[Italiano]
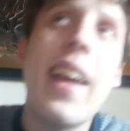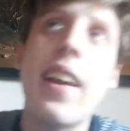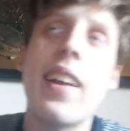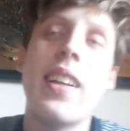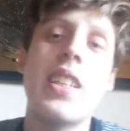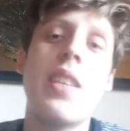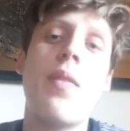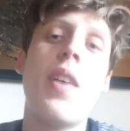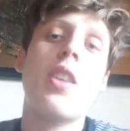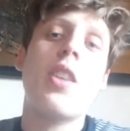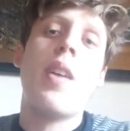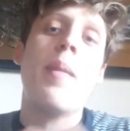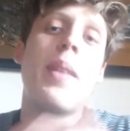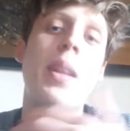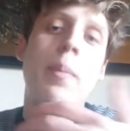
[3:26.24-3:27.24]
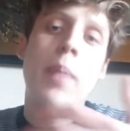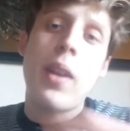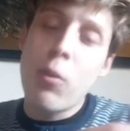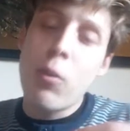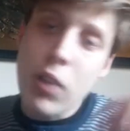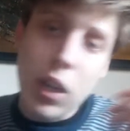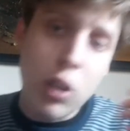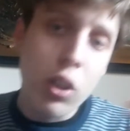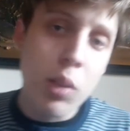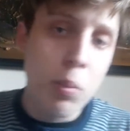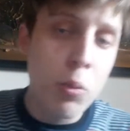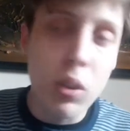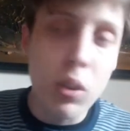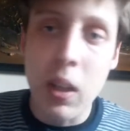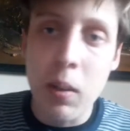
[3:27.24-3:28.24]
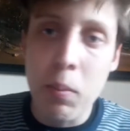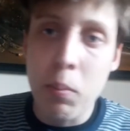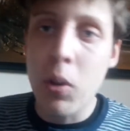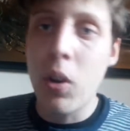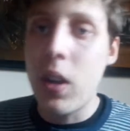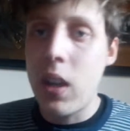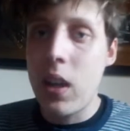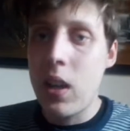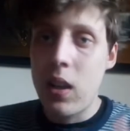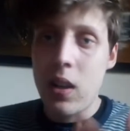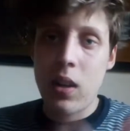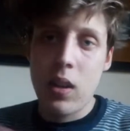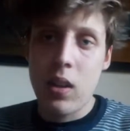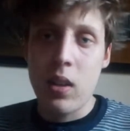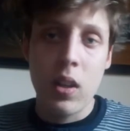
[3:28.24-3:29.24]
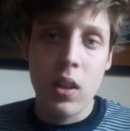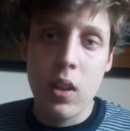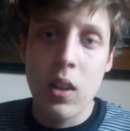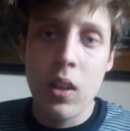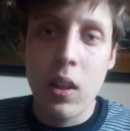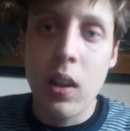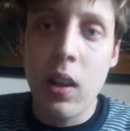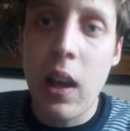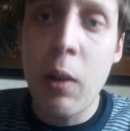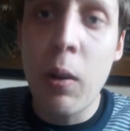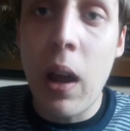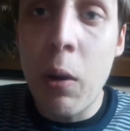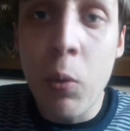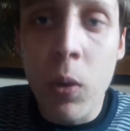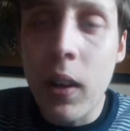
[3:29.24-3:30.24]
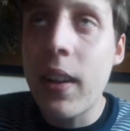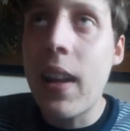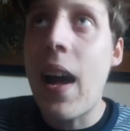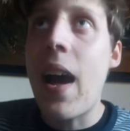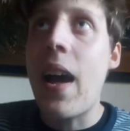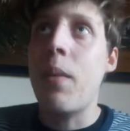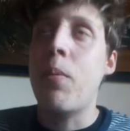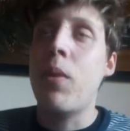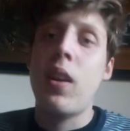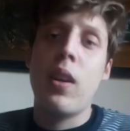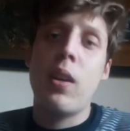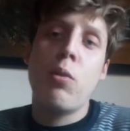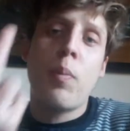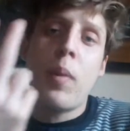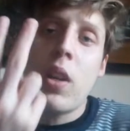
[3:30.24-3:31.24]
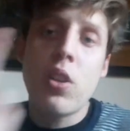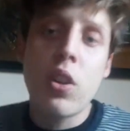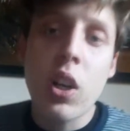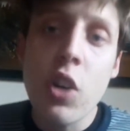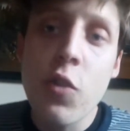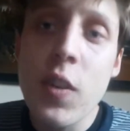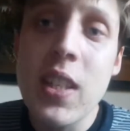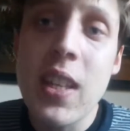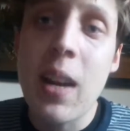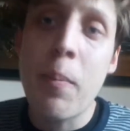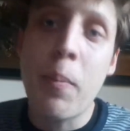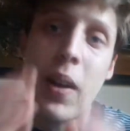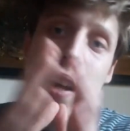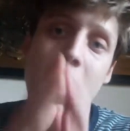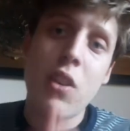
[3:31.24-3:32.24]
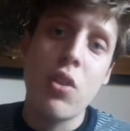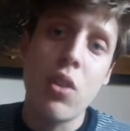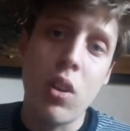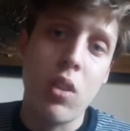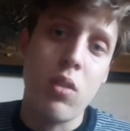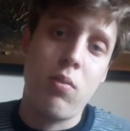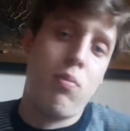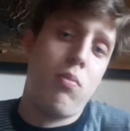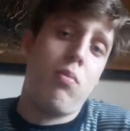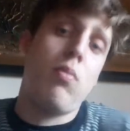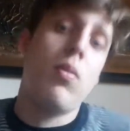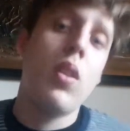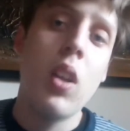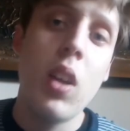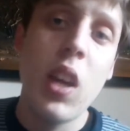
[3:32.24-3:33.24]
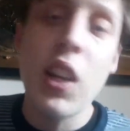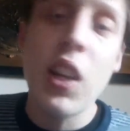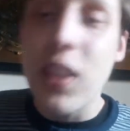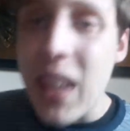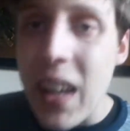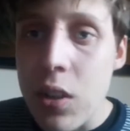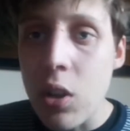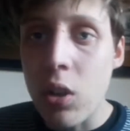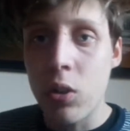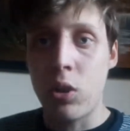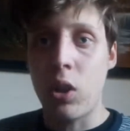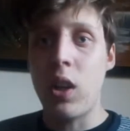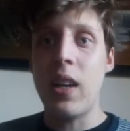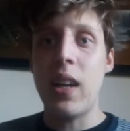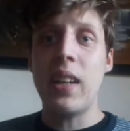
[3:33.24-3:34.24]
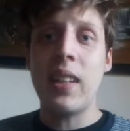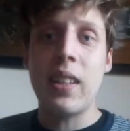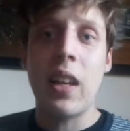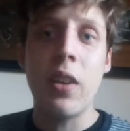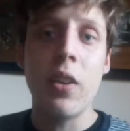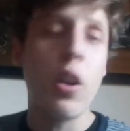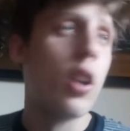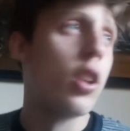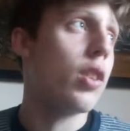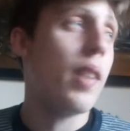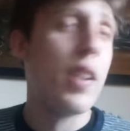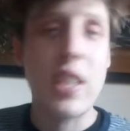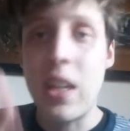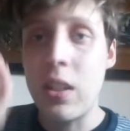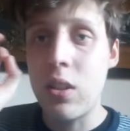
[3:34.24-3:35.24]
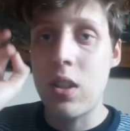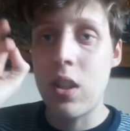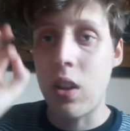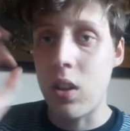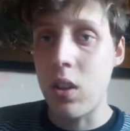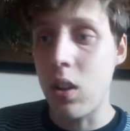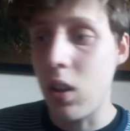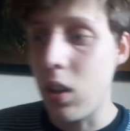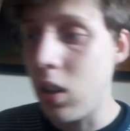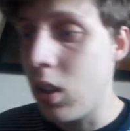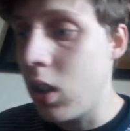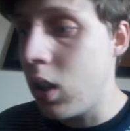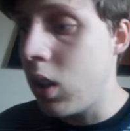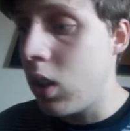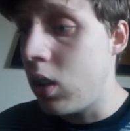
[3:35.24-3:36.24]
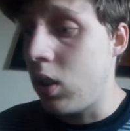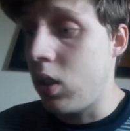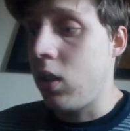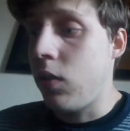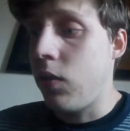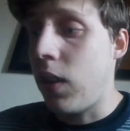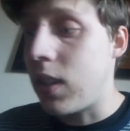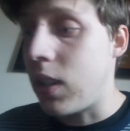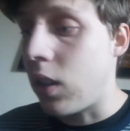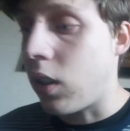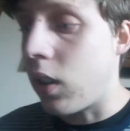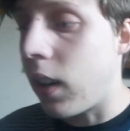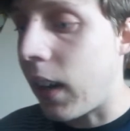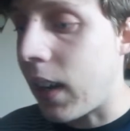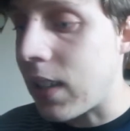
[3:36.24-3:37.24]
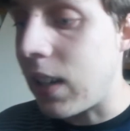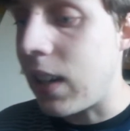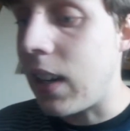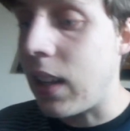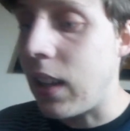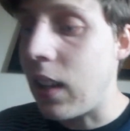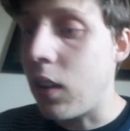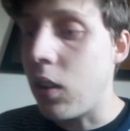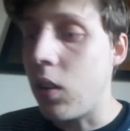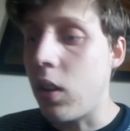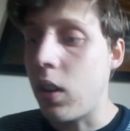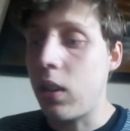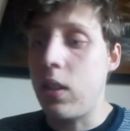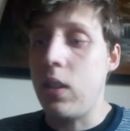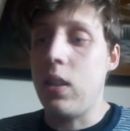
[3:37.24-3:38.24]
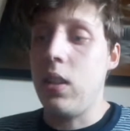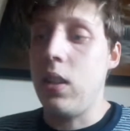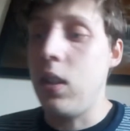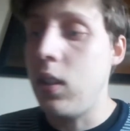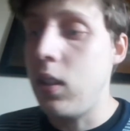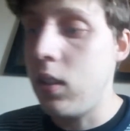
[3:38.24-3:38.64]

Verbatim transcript: che ci ha fatto veramente perdere un sacco di punti poi a, a lungo andare. Poi i due pareggi con la Svizzera, il pareggio indegno contro l'Irlanda del Nord dove è segnato 0 gol. Fare 0 gol, ragazzi, l'Irlanda del Nord eh,